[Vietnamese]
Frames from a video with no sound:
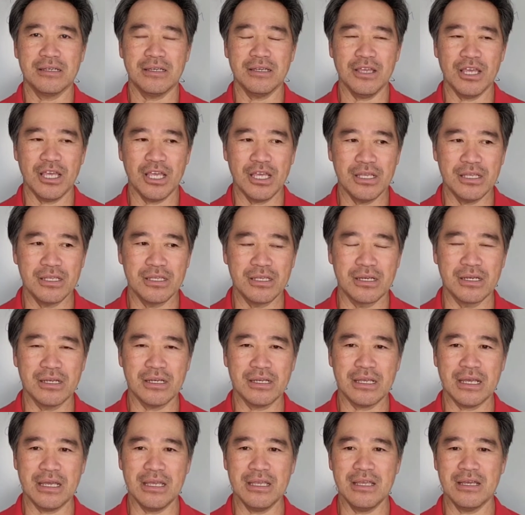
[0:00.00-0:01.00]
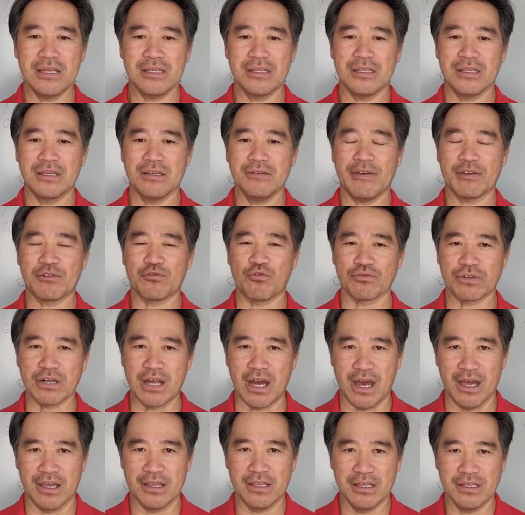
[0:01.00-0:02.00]
cái những cái những về cuộc
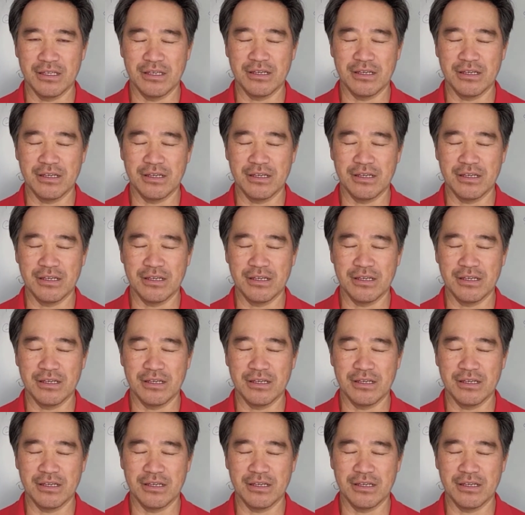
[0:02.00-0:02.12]
đời